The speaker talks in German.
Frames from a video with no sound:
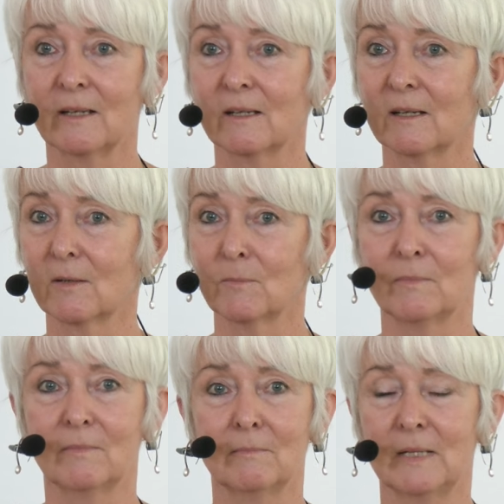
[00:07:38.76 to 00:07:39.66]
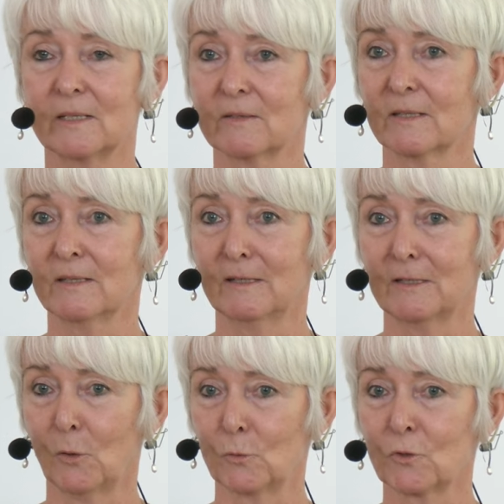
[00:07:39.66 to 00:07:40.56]
Ähm, Männer sind
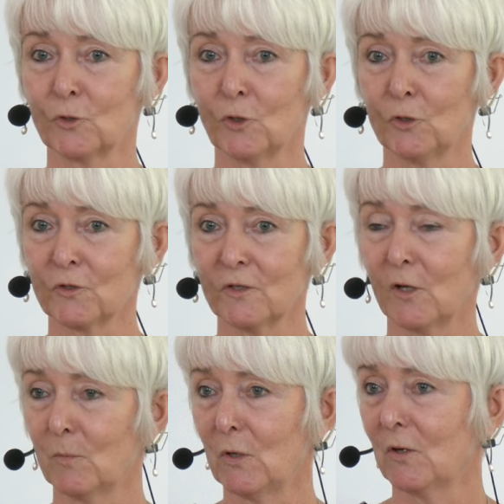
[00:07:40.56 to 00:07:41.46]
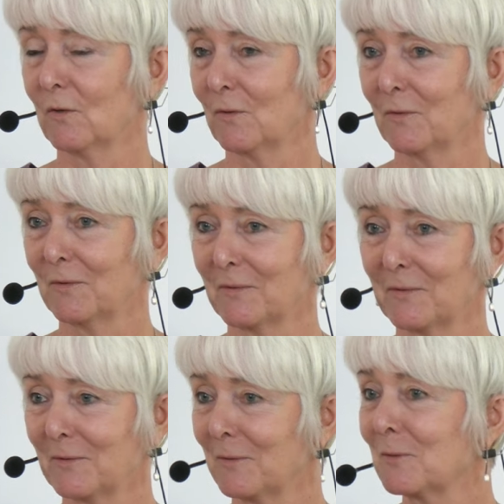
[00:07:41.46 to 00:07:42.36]
nicht ausgeschlossen, aber
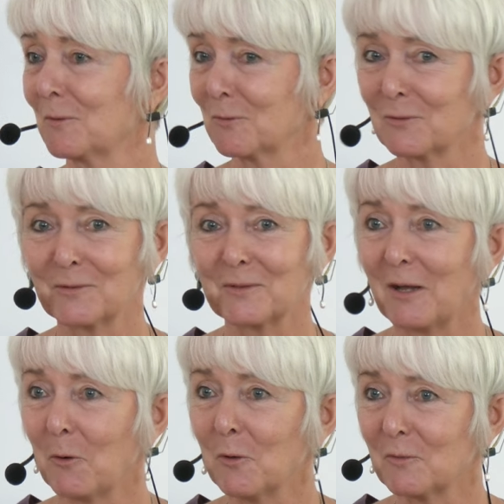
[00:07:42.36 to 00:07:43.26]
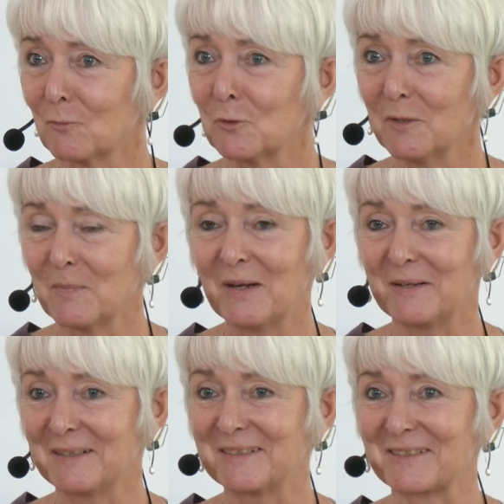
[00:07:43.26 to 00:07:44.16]
auch
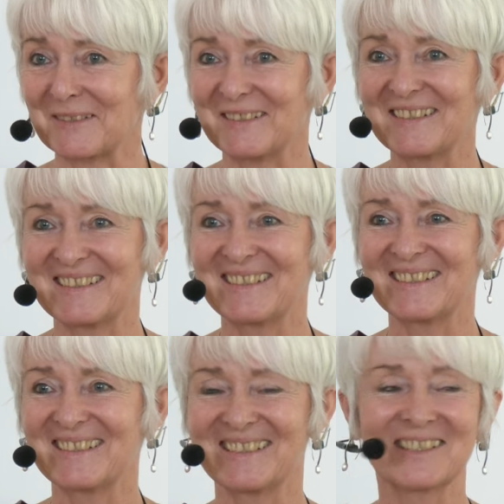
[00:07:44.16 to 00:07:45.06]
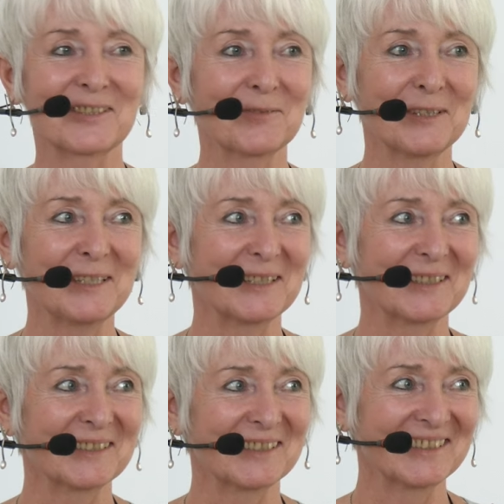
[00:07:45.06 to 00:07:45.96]
wunderbar. Also es ist wie
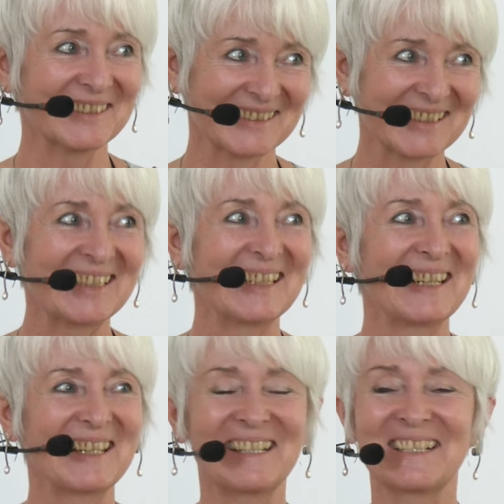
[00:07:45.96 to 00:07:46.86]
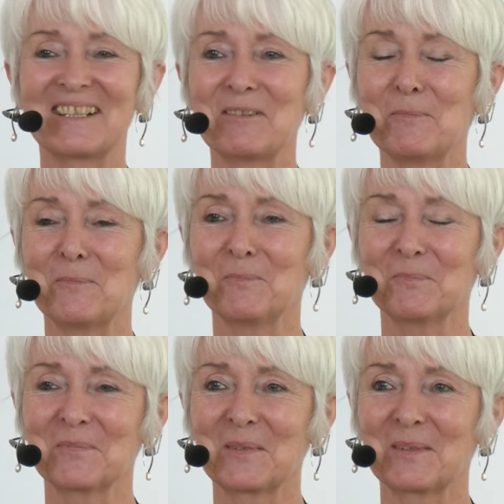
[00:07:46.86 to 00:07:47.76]
hier. Ne? Ähm,
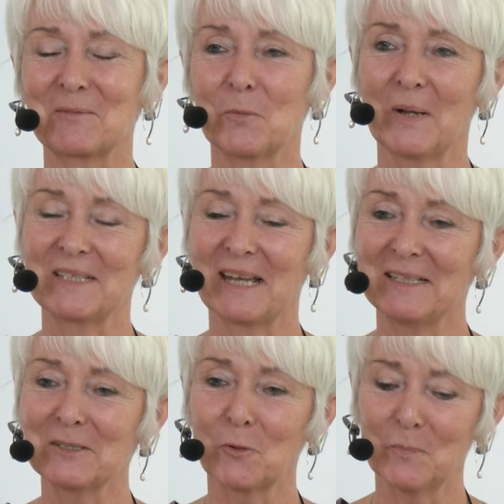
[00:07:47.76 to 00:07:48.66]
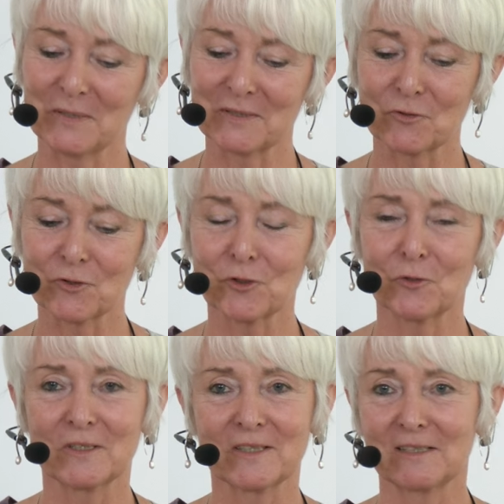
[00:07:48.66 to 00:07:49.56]
Wobei die eine Gruppe inzwischen
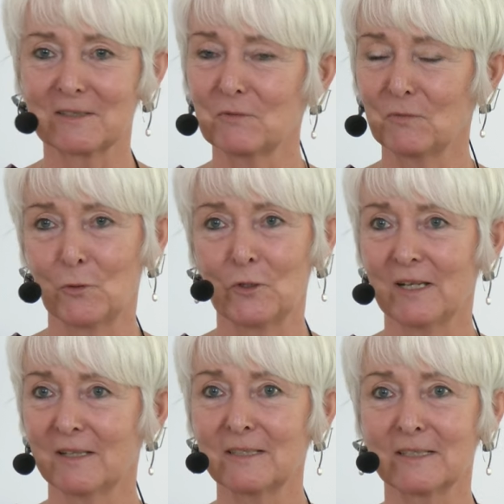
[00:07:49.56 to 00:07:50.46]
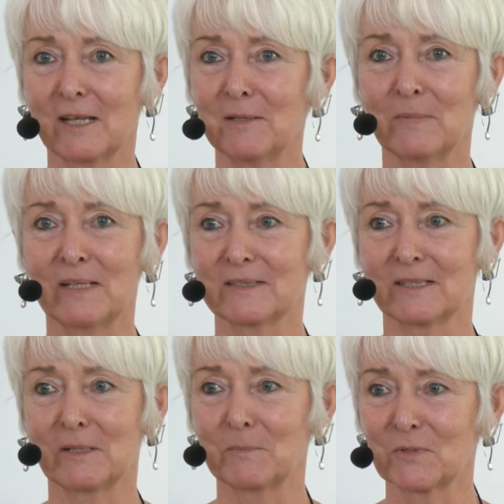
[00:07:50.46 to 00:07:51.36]
schon gesagt hat, wir wollen eigentlich keinen Mann
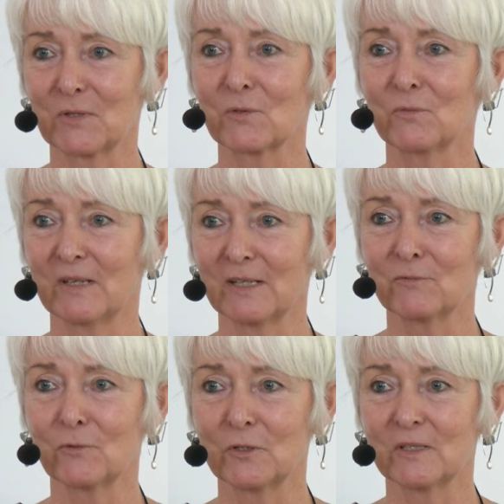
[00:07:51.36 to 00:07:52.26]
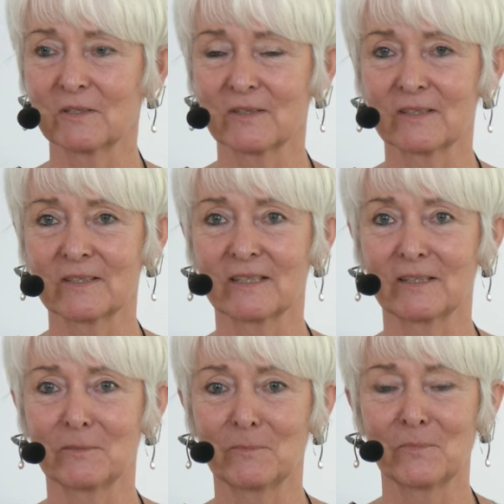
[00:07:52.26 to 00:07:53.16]
drin haben. Es ist so wertvoll, dass es
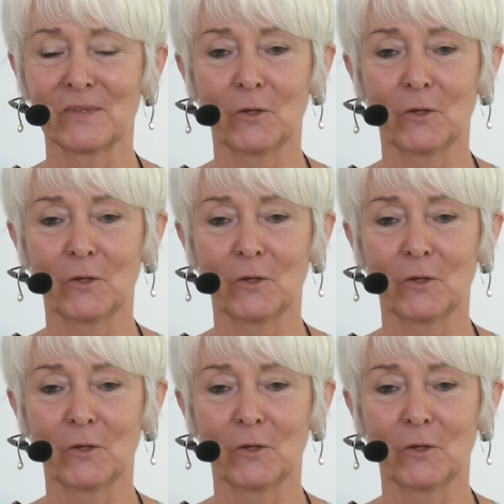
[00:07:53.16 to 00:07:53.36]
ähm,